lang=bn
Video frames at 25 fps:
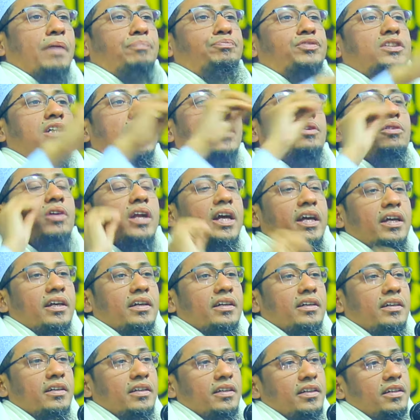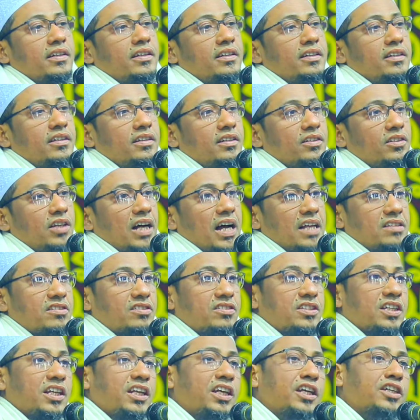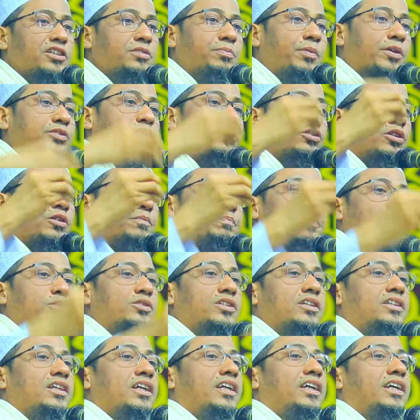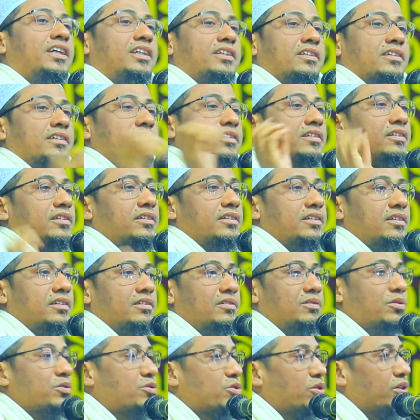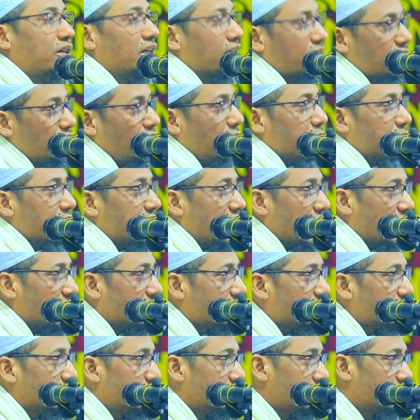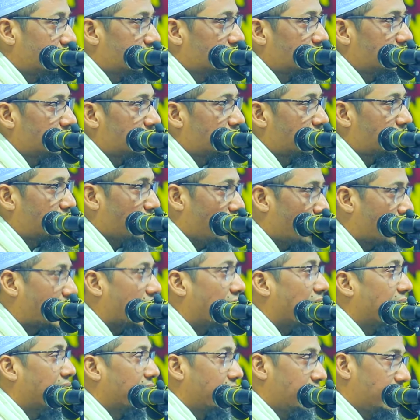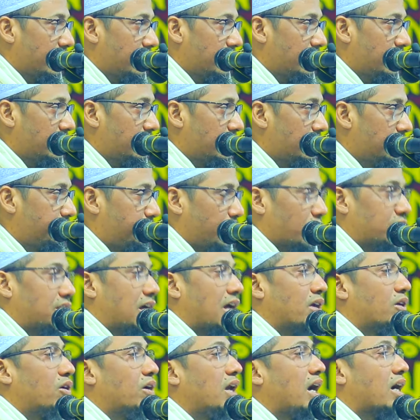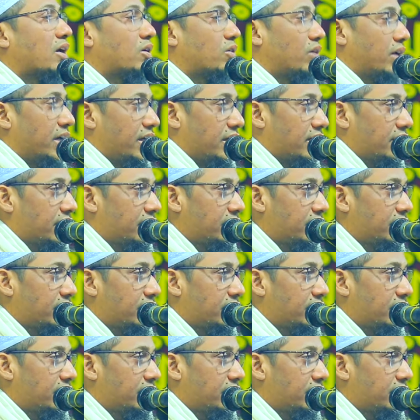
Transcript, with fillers: ব্যবসা করে আজ তিরিশ বছর প্রতিদিনই ওজনে কম দেয় ঠকায় প্রতারণা করে